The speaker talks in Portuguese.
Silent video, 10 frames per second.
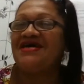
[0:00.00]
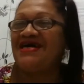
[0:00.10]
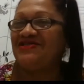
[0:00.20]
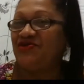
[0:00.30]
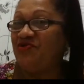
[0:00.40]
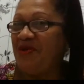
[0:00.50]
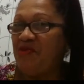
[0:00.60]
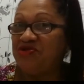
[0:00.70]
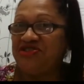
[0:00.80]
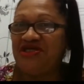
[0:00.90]
Casou com uma
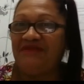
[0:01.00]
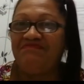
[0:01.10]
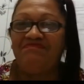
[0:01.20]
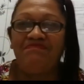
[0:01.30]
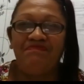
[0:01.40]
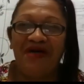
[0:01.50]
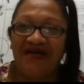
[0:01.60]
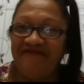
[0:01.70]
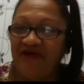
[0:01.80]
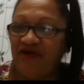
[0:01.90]
moça
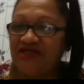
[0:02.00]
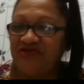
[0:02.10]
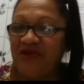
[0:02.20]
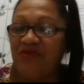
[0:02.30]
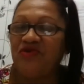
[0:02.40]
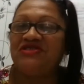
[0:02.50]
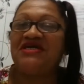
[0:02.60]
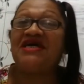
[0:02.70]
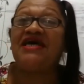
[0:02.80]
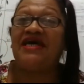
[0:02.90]
maravilhosa, uma
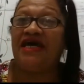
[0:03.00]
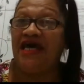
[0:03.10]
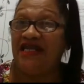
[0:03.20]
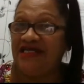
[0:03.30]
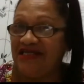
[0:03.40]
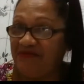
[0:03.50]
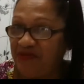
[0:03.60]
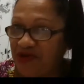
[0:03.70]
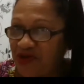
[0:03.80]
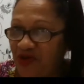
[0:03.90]
moça querida
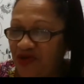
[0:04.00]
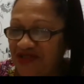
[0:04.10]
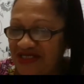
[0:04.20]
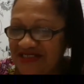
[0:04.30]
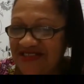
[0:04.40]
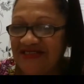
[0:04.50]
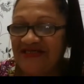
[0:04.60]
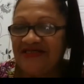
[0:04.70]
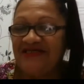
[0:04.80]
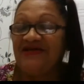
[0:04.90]
por todas,
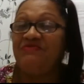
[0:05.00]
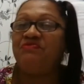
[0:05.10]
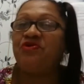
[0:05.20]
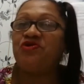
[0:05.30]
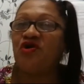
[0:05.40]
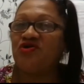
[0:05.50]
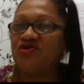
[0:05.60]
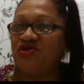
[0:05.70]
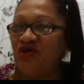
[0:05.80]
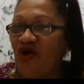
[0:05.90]
por
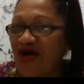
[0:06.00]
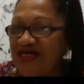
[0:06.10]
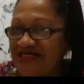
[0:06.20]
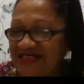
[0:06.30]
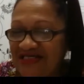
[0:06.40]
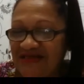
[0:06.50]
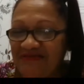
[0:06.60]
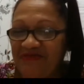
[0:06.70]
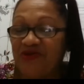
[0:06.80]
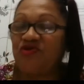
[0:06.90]
todos nós,
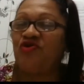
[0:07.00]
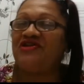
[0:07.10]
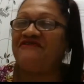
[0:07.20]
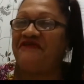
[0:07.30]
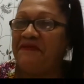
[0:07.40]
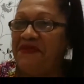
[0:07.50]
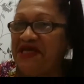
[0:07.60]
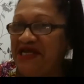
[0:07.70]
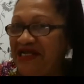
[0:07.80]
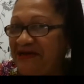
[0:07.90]
por toda a
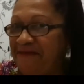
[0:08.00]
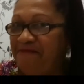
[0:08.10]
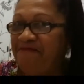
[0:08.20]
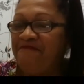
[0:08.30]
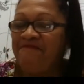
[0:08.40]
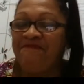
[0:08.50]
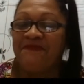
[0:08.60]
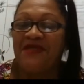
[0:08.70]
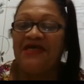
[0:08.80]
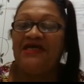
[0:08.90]
família.
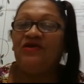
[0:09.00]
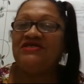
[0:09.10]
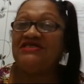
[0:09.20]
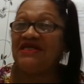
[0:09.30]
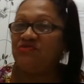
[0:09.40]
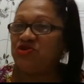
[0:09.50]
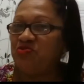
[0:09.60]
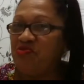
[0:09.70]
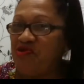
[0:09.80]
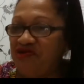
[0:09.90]
E nós estamos
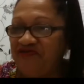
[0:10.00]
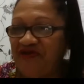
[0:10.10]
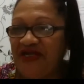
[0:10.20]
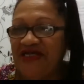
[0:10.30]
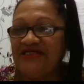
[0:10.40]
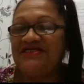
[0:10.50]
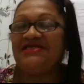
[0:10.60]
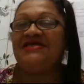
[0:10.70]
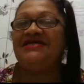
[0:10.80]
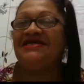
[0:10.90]
muito
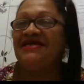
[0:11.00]
felizes.